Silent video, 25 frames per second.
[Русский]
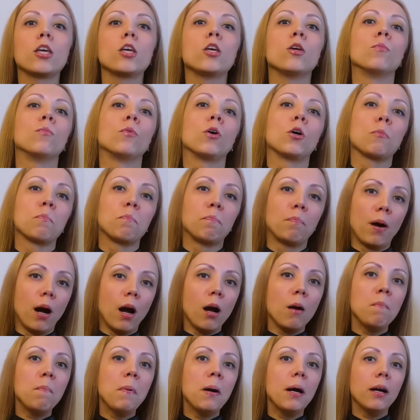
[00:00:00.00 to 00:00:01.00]
И мой
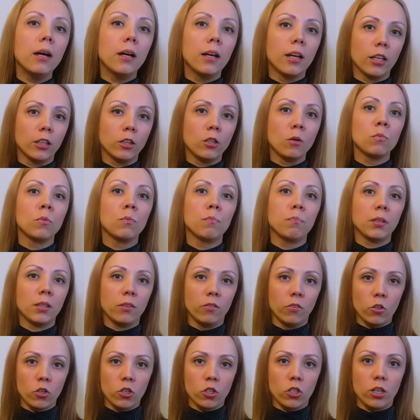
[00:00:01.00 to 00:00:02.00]
папа этому
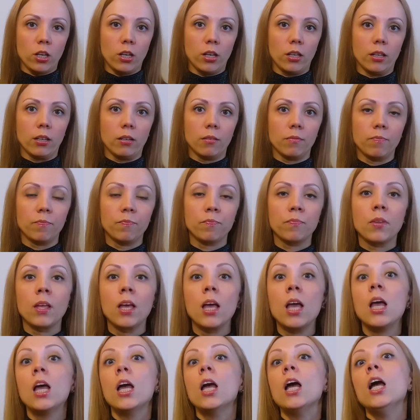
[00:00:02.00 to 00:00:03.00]
подтверждение.
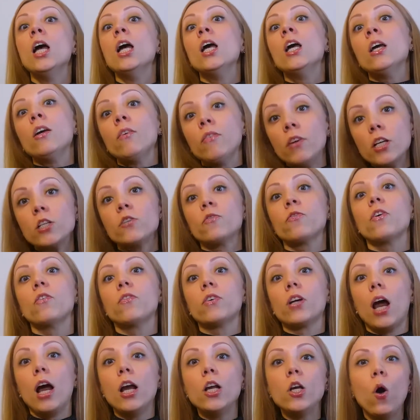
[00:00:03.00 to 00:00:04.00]
Весь
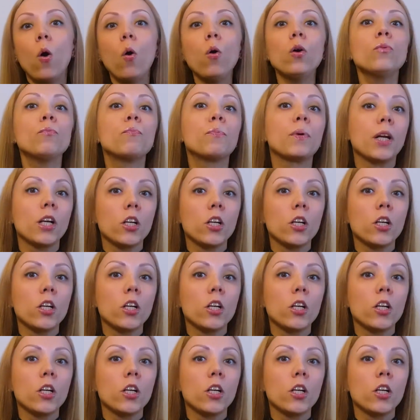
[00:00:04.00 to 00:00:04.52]
февраль он